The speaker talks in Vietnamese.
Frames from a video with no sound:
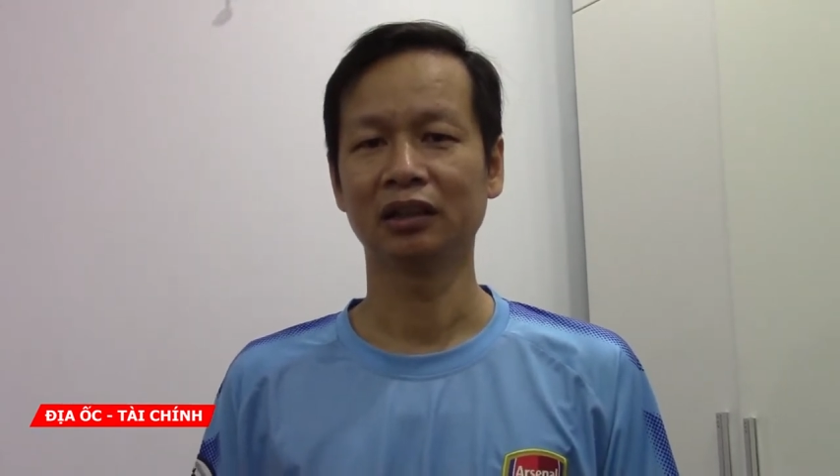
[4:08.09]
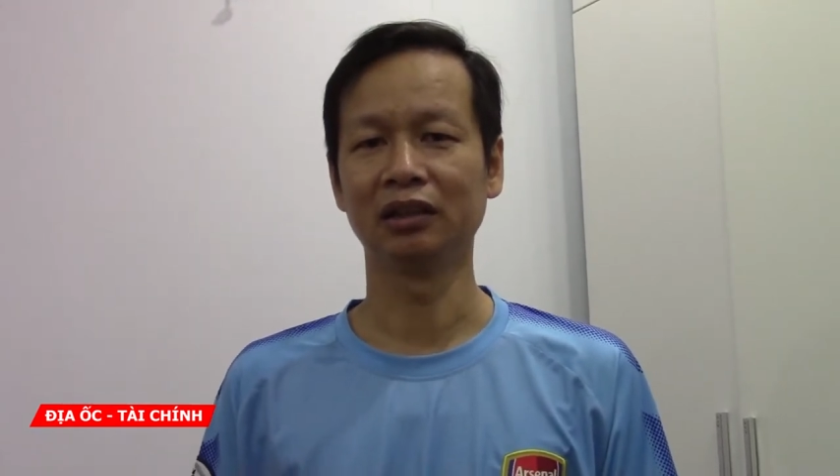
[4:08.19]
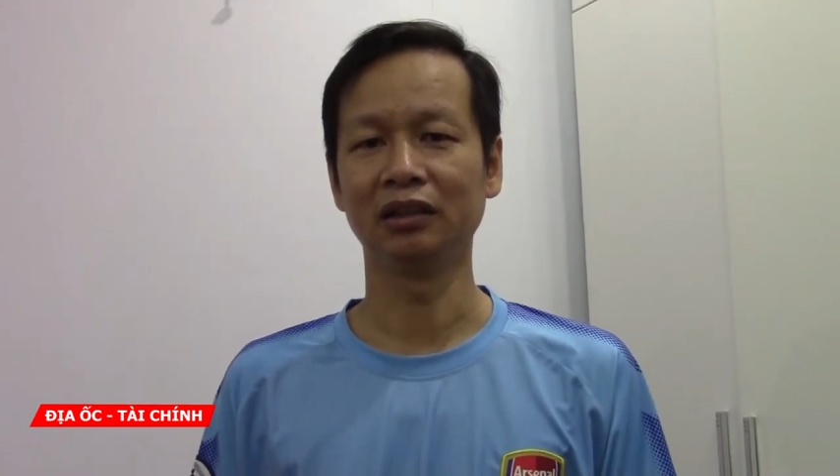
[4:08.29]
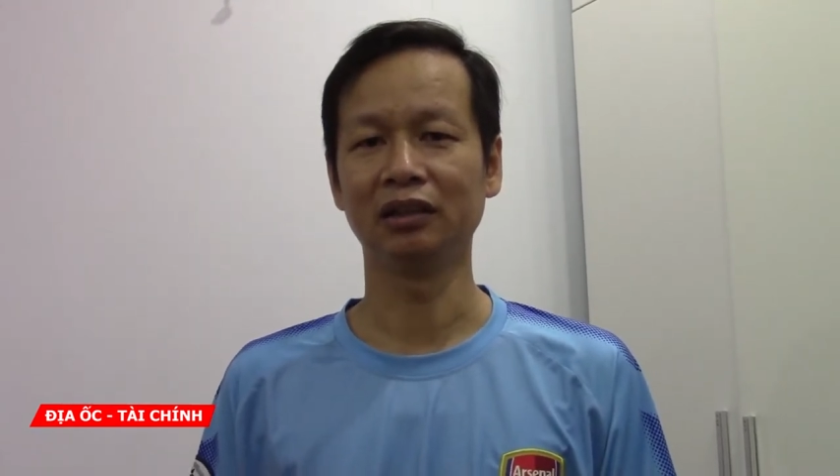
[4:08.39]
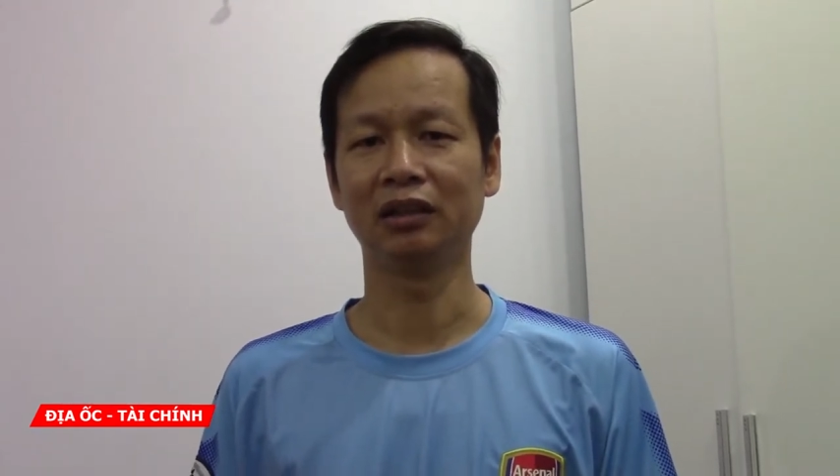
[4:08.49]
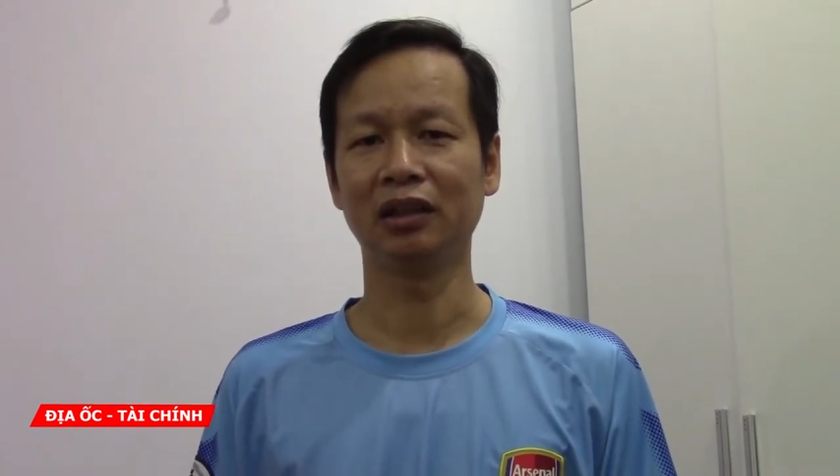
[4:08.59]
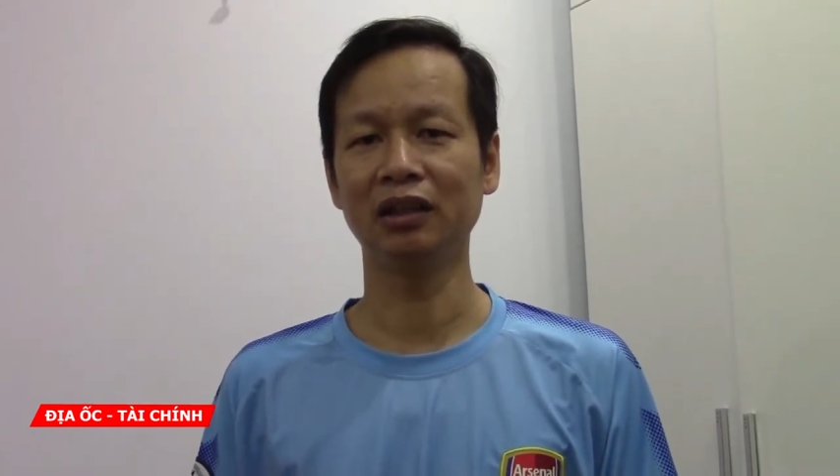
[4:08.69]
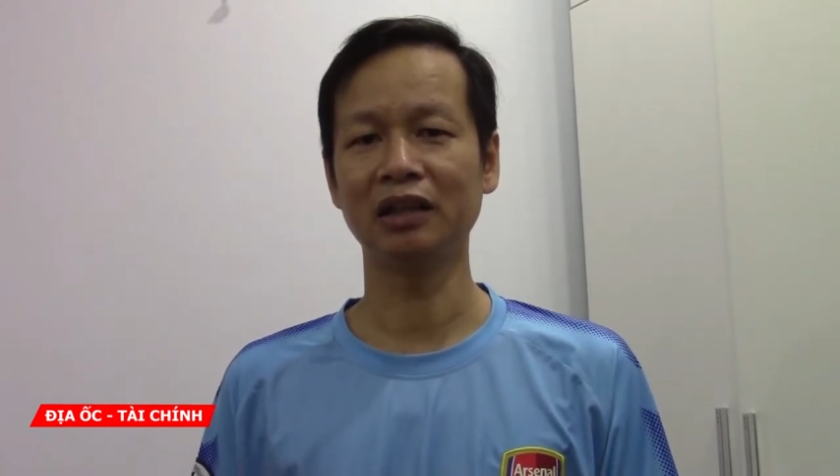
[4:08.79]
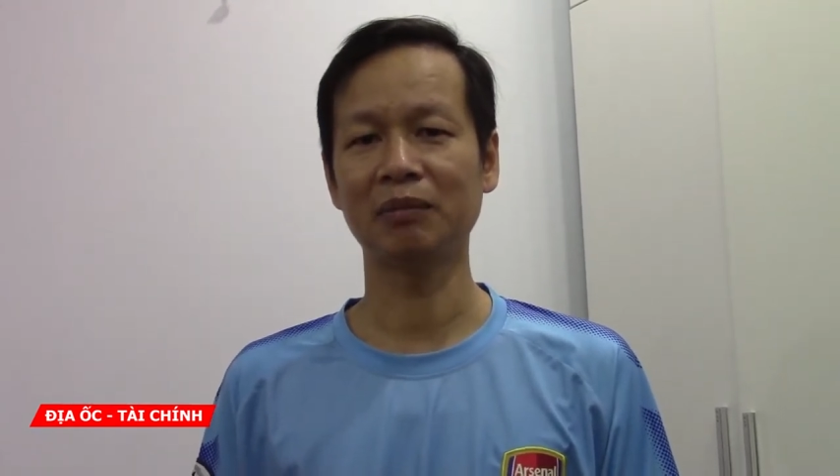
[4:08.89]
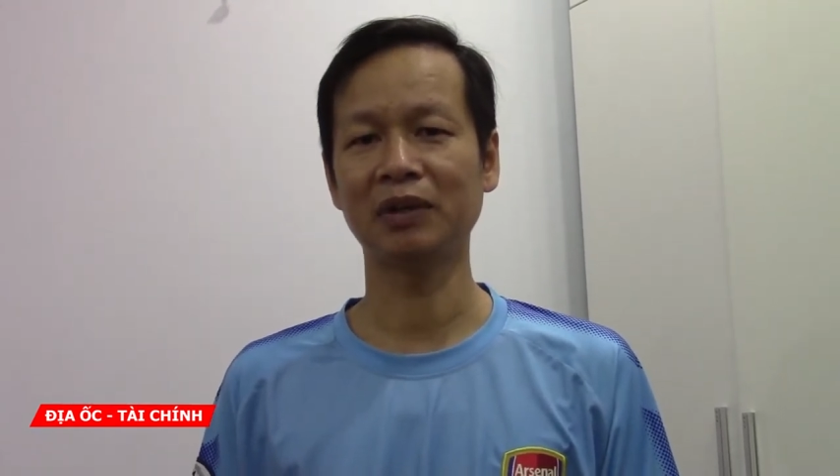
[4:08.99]
từ
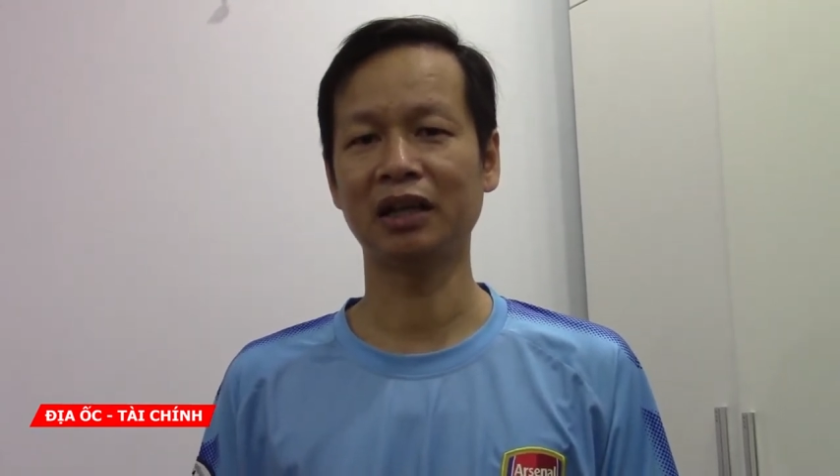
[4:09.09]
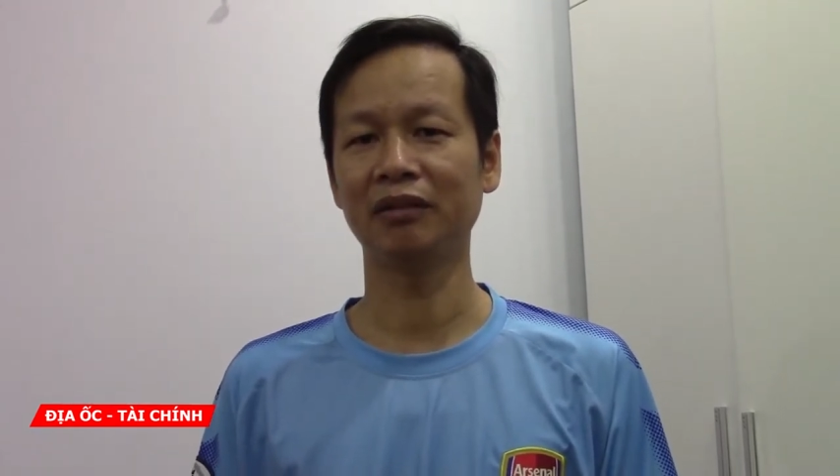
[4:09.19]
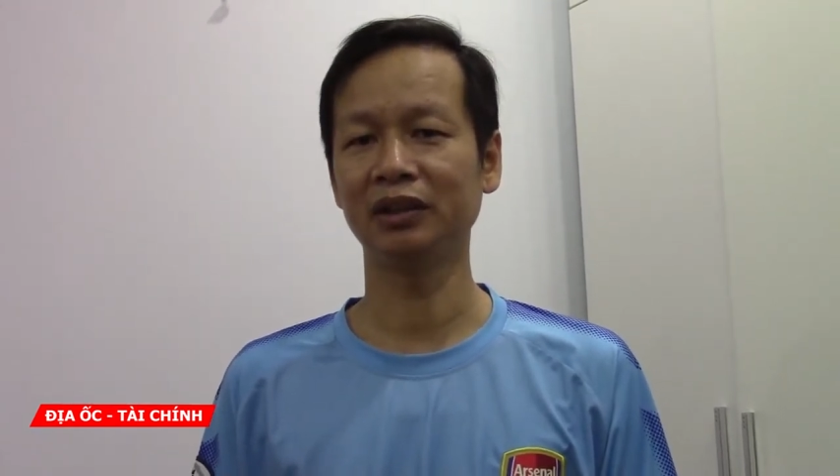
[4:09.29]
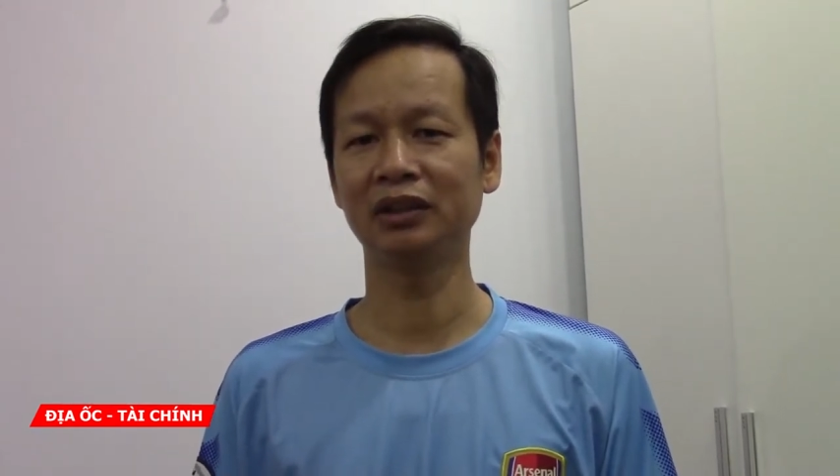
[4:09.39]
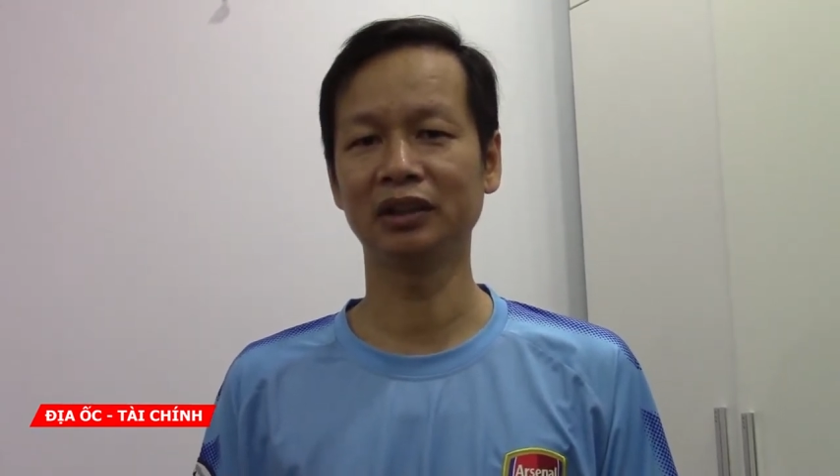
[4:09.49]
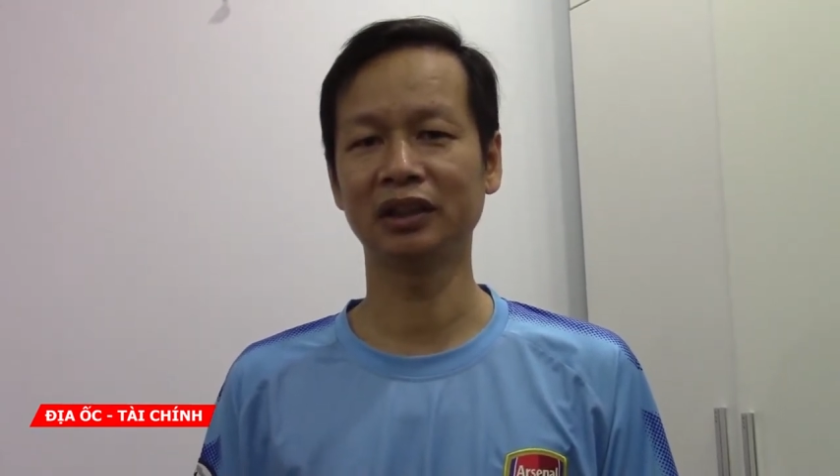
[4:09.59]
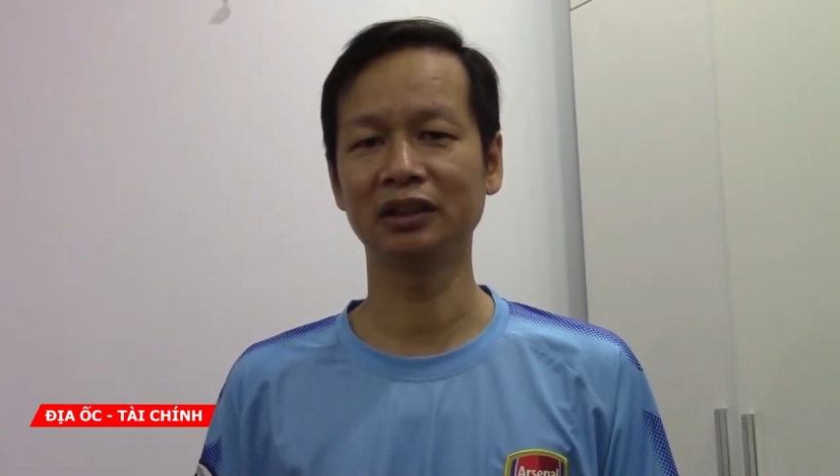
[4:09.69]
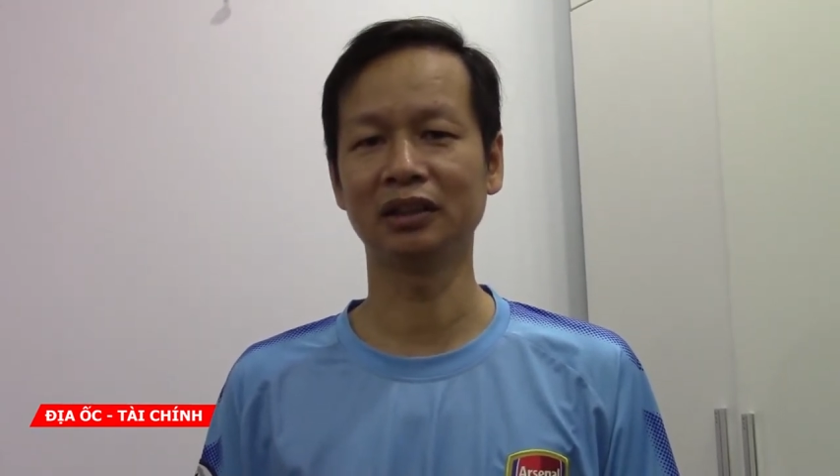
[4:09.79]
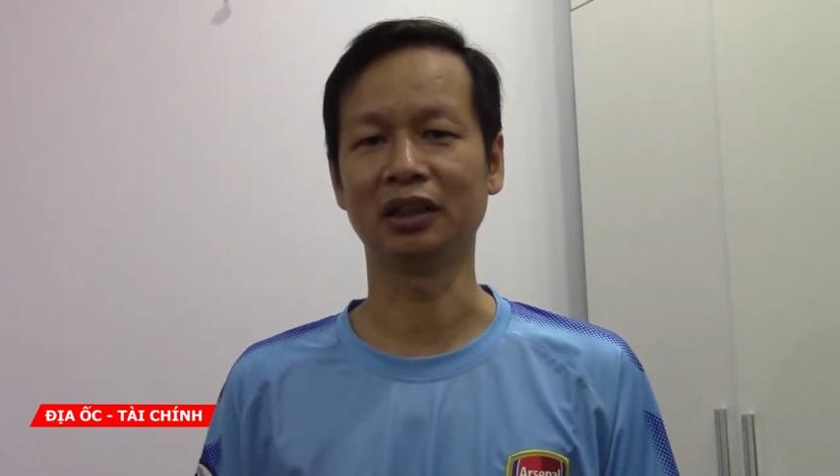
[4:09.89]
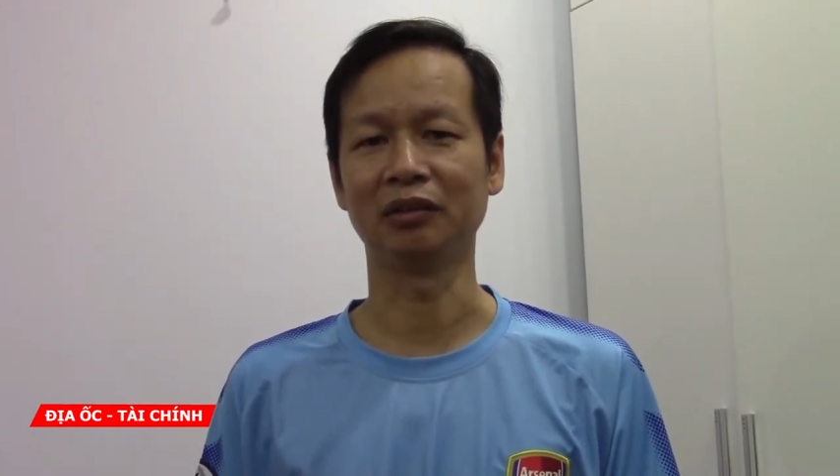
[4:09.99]
hơn năm nay vẫn chưa thấy
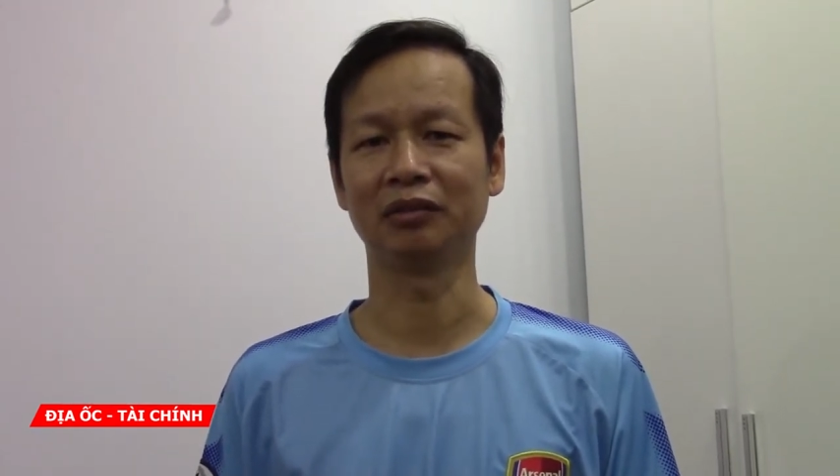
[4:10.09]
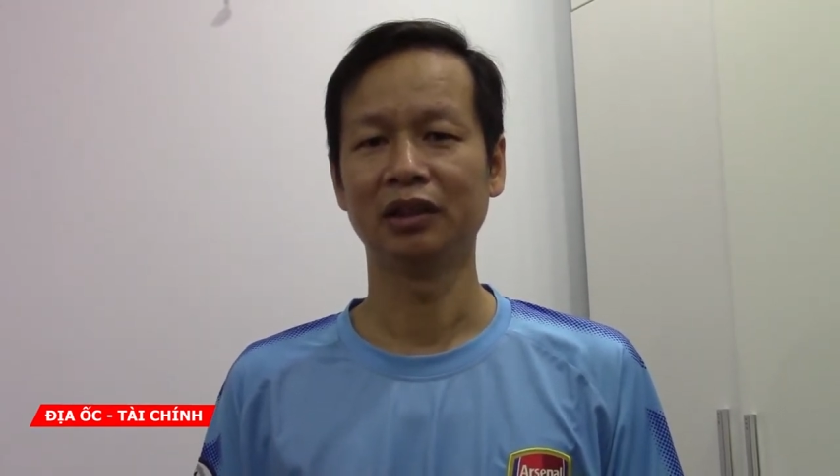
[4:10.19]
sửa.